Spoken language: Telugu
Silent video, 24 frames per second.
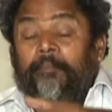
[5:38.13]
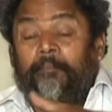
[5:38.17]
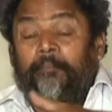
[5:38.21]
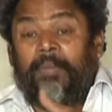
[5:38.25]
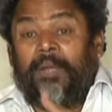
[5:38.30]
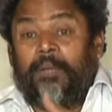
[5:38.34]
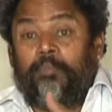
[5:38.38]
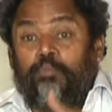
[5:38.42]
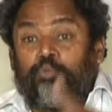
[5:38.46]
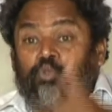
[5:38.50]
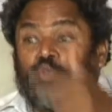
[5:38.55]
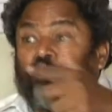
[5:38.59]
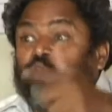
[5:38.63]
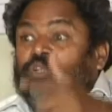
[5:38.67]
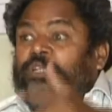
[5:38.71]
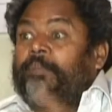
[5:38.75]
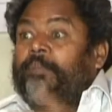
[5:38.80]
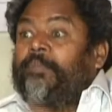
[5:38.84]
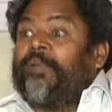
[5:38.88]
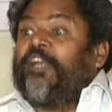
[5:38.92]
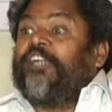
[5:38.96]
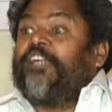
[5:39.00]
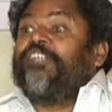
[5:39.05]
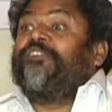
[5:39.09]
మనం ముందుంటే
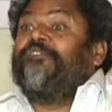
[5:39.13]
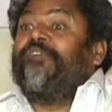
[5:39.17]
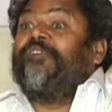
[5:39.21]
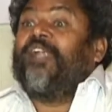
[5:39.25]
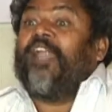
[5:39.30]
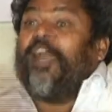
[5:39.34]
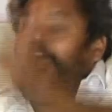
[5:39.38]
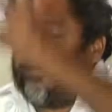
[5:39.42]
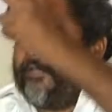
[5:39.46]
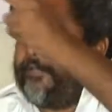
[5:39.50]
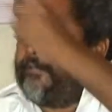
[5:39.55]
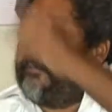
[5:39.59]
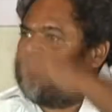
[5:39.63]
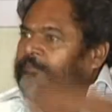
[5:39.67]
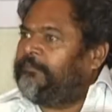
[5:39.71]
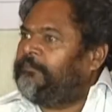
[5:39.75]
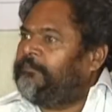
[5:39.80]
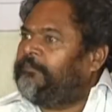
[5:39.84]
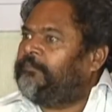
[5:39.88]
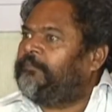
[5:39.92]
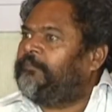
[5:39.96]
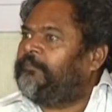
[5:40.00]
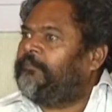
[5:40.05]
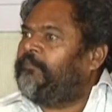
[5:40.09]
మనం నడిచి వెళ్ళాలి
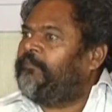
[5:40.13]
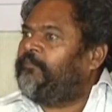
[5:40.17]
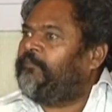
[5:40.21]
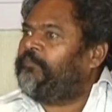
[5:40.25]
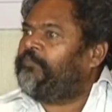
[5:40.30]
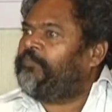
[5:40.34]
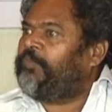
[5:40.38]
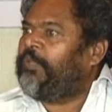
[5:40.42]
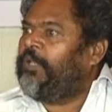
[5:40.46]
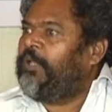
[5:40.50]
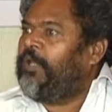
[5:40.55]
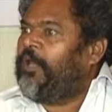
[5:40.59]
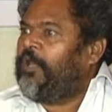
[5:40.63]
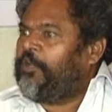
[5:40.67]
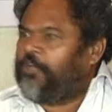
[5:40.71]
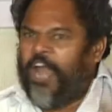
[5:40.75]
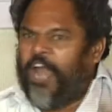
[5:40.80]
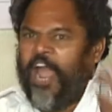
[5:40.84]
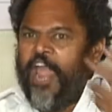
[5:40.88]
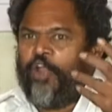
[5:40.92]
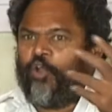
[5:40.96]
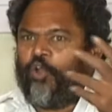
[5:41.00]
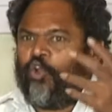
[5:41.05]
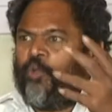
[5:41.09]

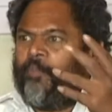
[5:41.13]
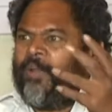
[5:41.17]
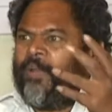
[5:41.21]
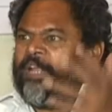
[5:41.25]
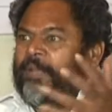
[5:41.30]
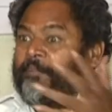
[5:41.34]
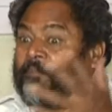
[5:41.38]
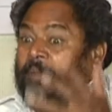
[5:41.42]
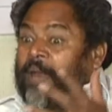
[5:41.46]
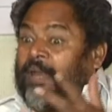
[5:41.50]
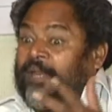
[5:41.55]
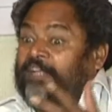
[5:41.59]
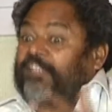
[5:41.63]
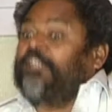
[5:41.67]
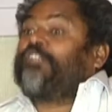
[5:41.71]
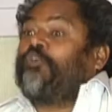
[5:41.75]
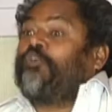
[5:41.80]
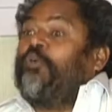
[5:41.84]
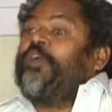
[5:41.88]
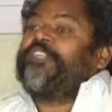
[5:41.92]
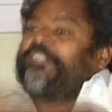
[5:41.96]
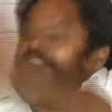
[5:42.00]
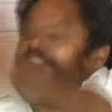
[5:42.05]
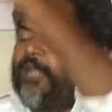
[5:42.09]
నాయకుడు మనకి
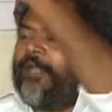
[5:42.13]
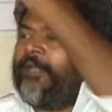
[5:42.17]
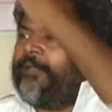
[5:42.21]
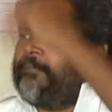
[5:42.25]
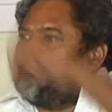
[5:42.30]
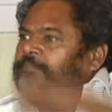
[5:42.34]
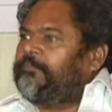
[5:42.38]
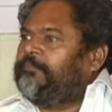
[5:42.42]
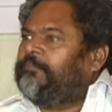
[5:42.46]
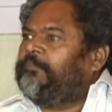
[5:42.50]
మార్గదర్శనం వహించాలి